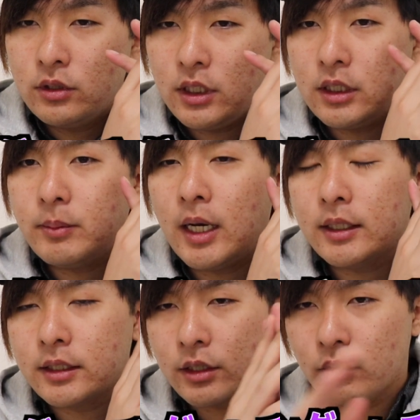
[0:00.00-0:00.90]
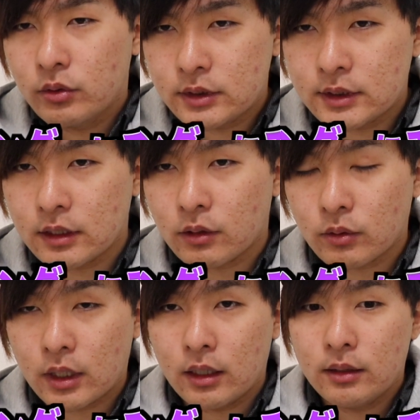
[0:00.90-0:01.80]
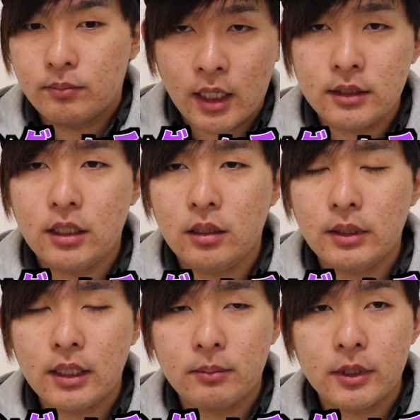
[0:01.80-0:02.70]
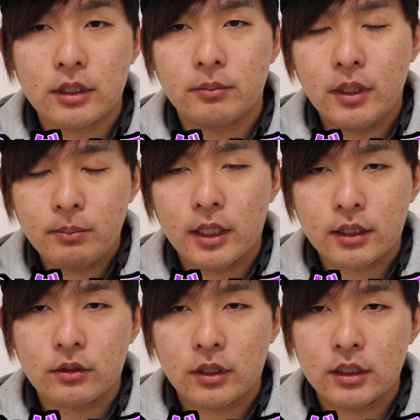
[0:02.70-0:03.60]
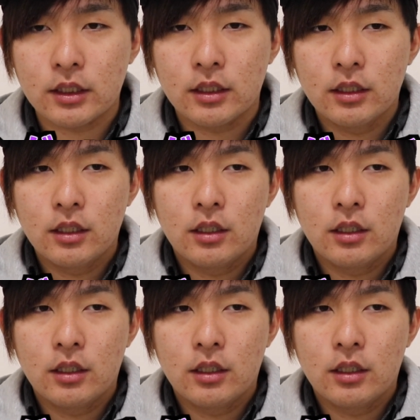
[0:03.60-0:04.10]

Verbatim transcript: ね今入ってきたよんき生だとかアンダーで頑張ってるメンバーだとかに